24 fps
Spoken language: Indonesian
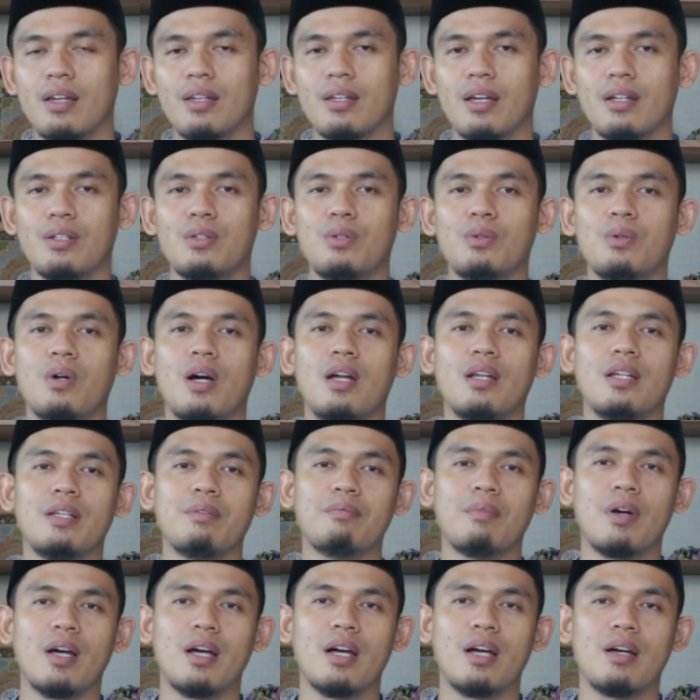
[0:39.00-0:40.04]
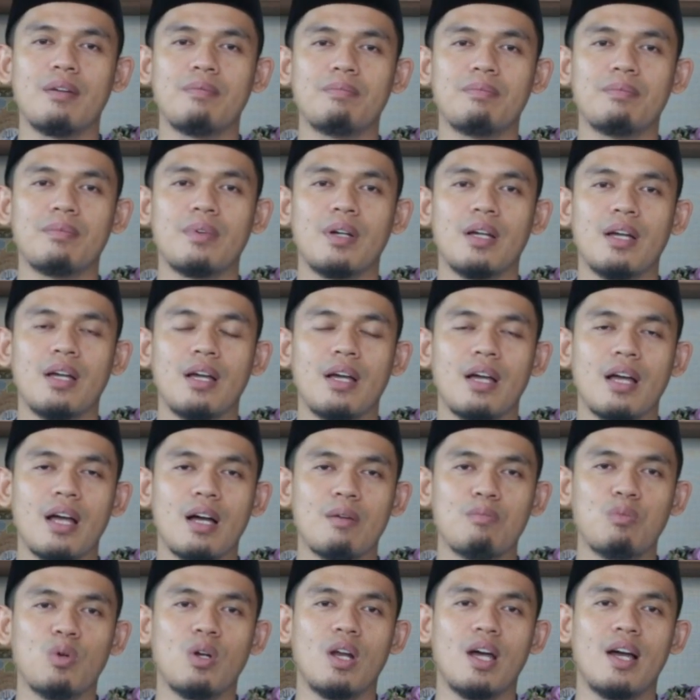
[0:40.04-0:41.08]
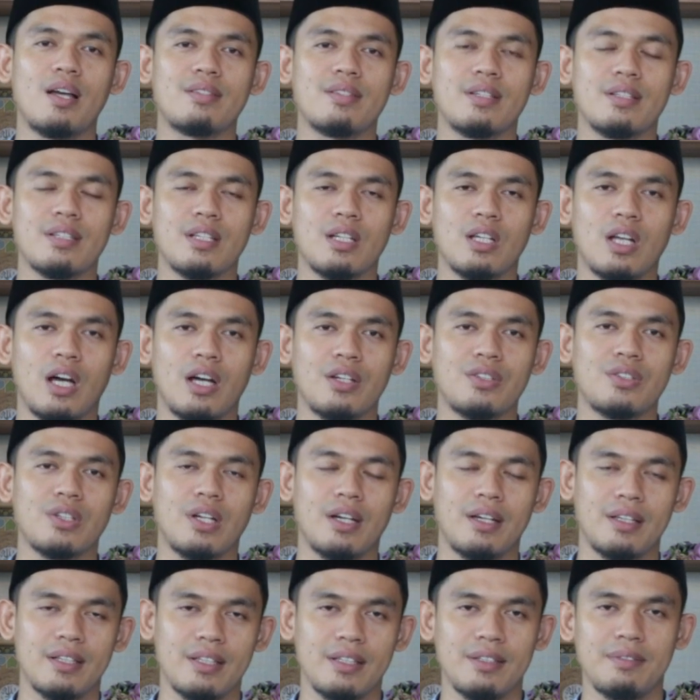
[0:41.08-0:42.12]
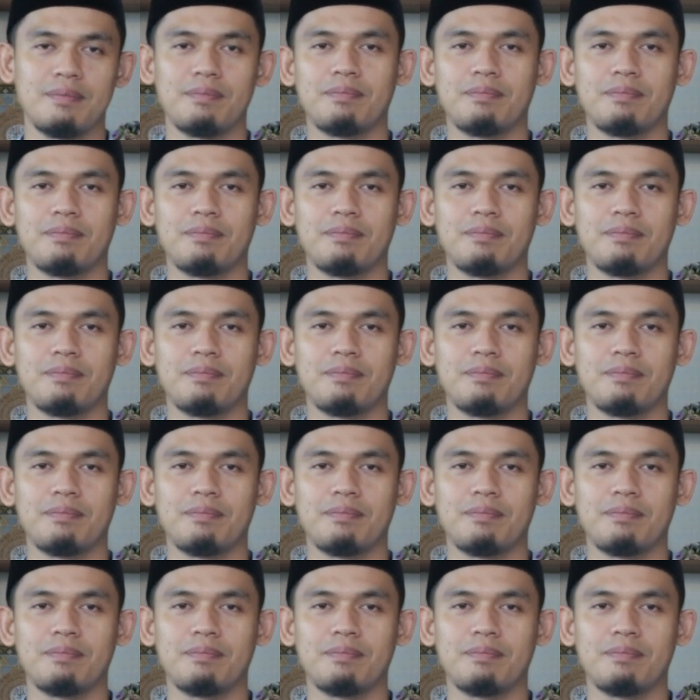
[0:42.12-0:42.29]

yaitu Al-Imam Abul Hasan al-Ash'ari.